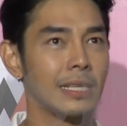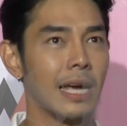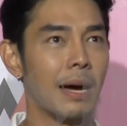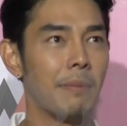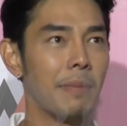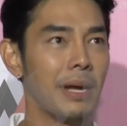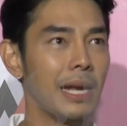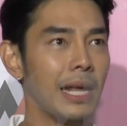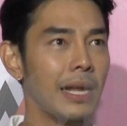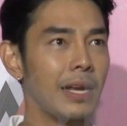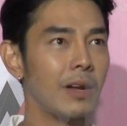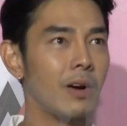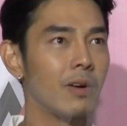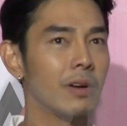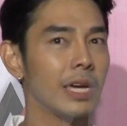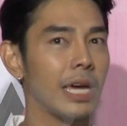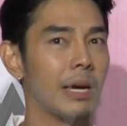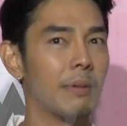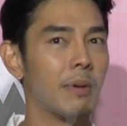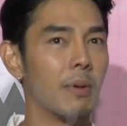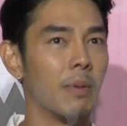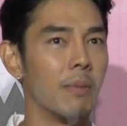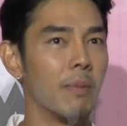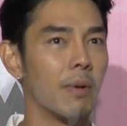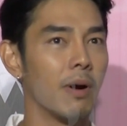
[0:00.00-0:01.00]
ถ้าไม่เล่นนอกเก
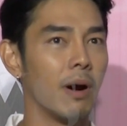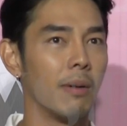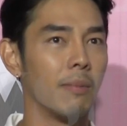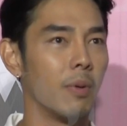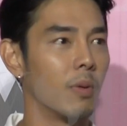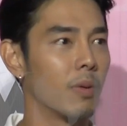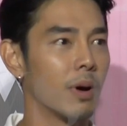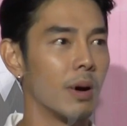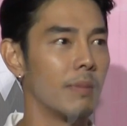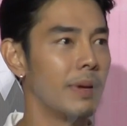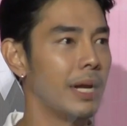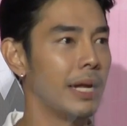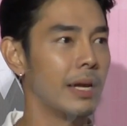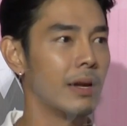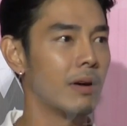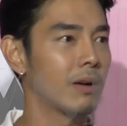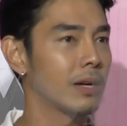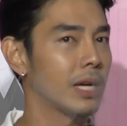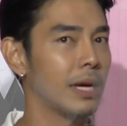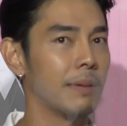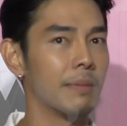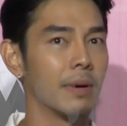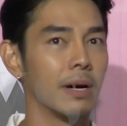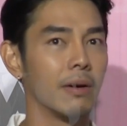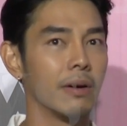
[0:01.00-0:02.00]
มของผมก่อนผมก็ไม่เล่นนอ
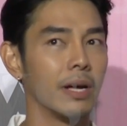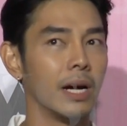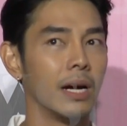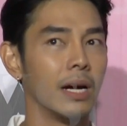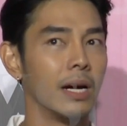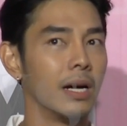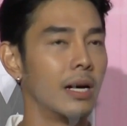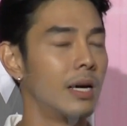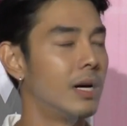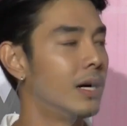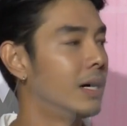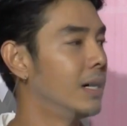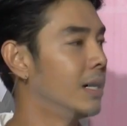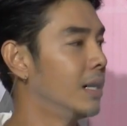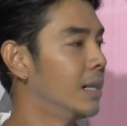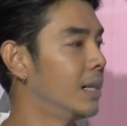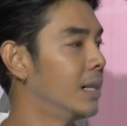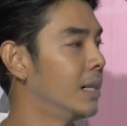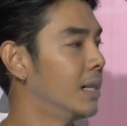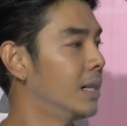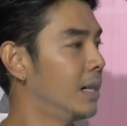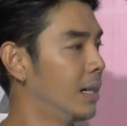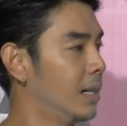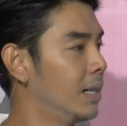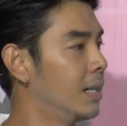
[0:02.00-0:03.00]
กเกมกับเขานะ
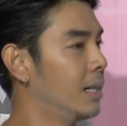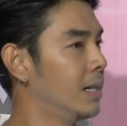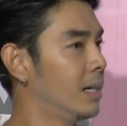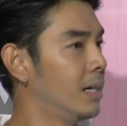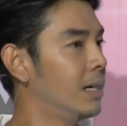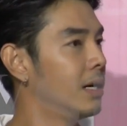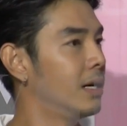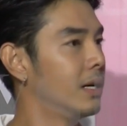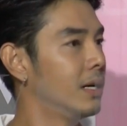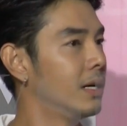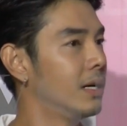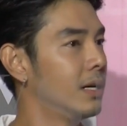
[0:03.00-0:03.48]
เออ